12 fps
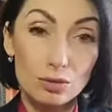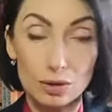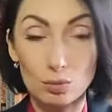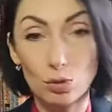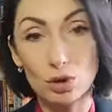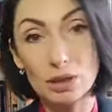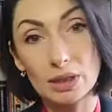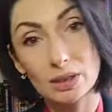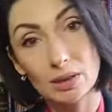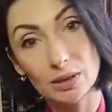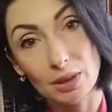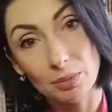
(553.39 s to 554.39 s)

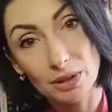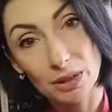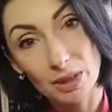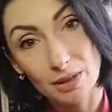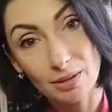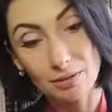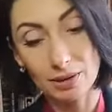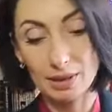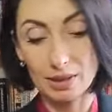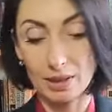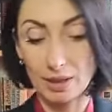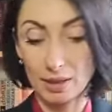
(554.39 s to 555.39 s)
возможность
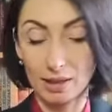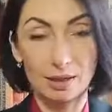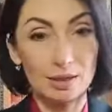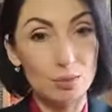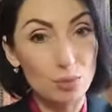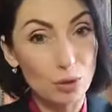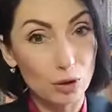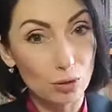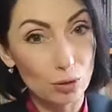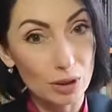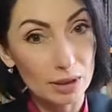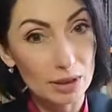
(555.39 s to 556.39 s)
адаптироваться к
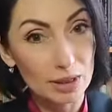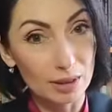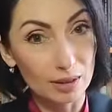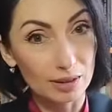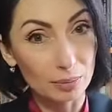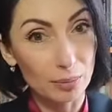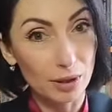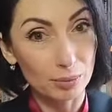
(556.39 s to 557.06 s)
температуре тела.